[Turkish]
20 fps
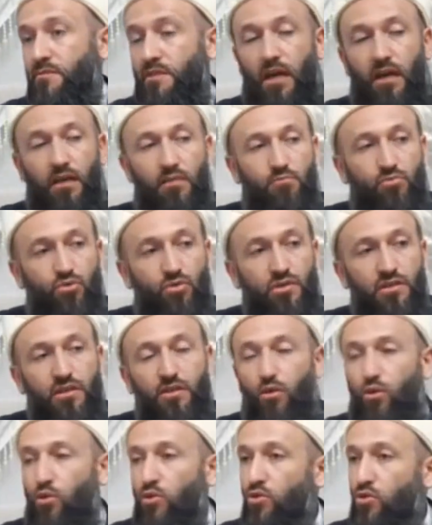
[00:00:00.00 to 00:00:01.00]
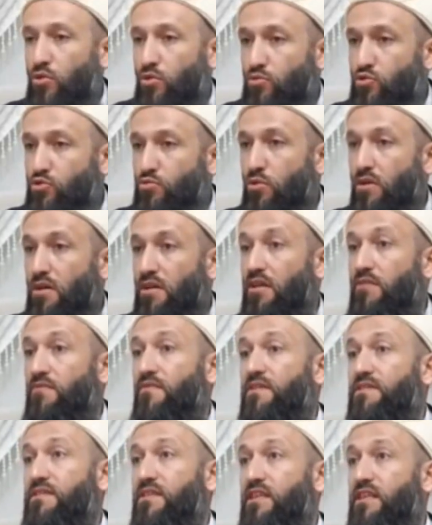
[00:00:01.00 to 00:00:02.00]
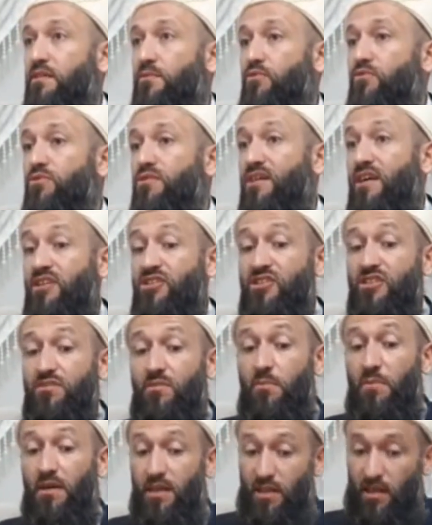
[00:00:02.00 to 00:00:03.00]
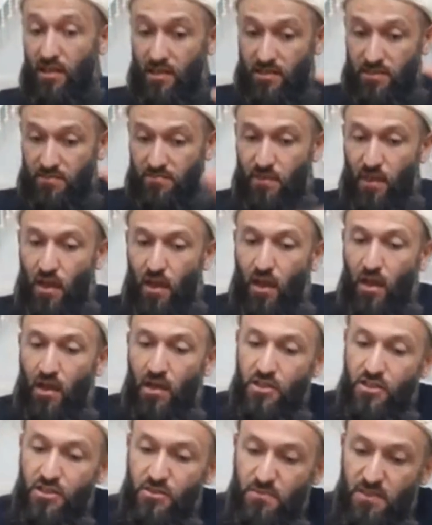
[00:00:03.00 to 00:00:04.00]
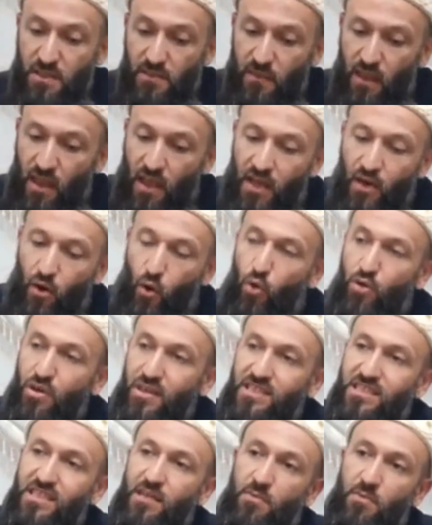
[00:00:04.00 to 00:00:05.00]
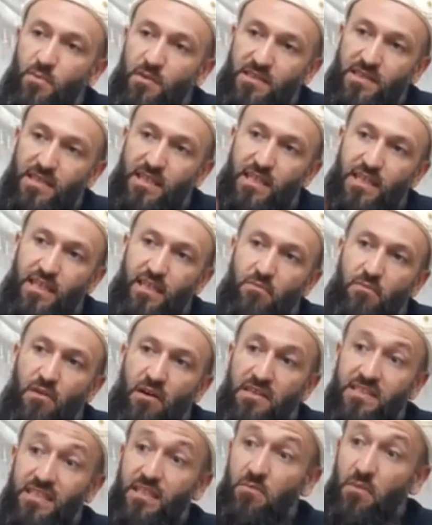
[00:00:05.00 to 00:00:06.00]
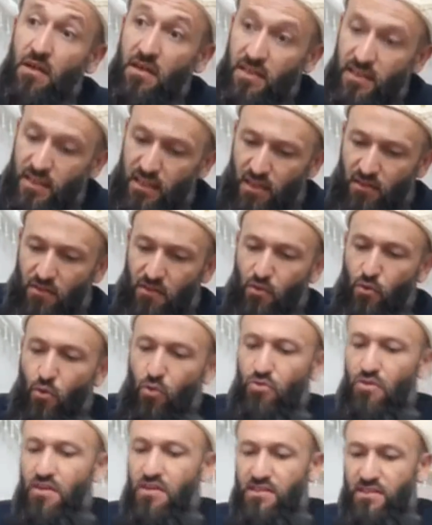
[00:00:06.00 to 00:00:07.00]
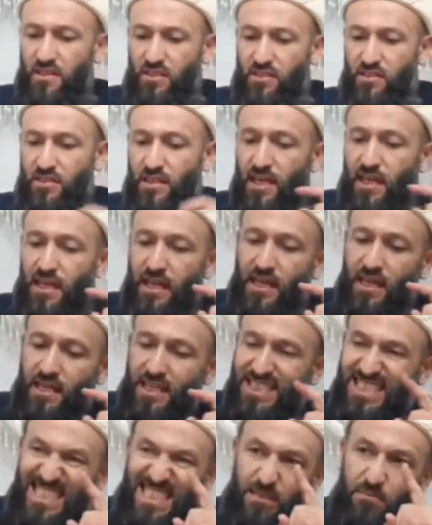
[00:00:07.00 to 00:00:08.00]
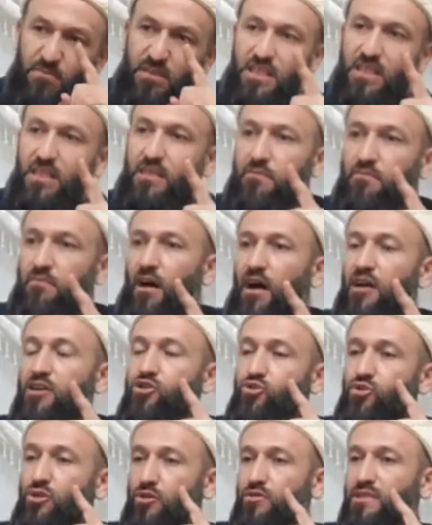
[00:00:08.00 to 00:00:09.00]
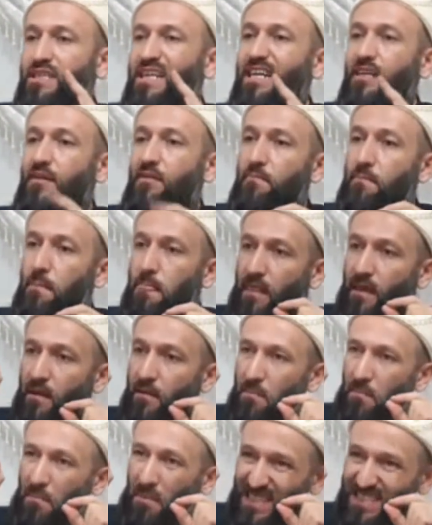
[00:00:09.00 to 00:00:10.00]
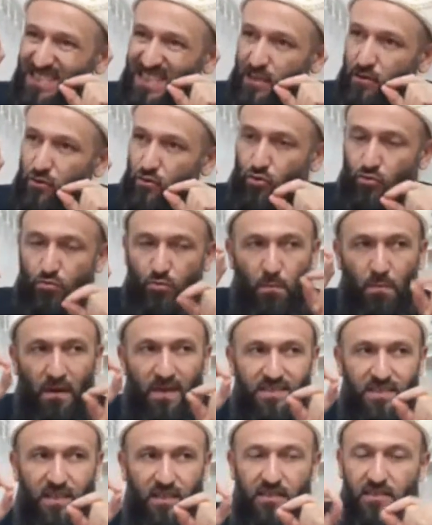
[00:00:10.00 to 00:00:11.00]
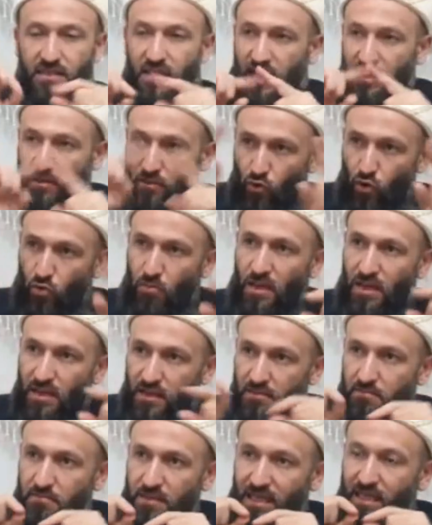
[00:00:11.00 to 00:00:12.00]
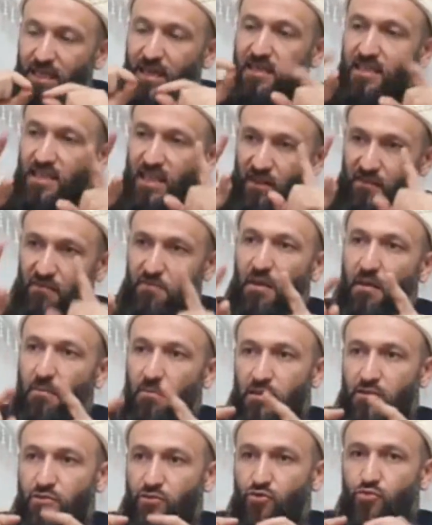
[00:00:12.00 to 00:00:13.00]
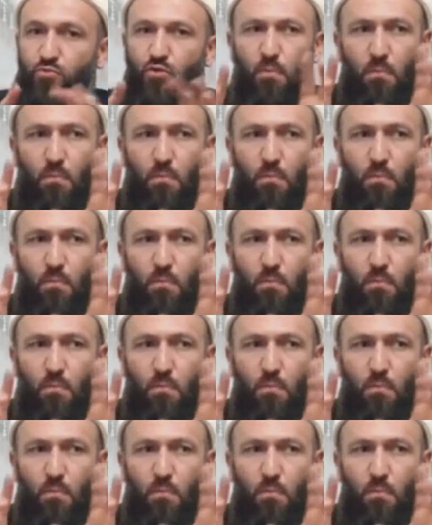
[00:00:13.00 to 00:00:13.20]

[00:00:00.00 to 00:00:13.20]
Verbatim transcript: Yani bu kadar olay olmuş, bu kadar faziletli bir gün kaçırmamak lazım. Şimdi o gece yapılması gereken bazı ibadetler var. Onları sayacağız. Kim ki aşure günü yani pazar günü bu pazar kendi normal miladi takvimden bahsediyoruz.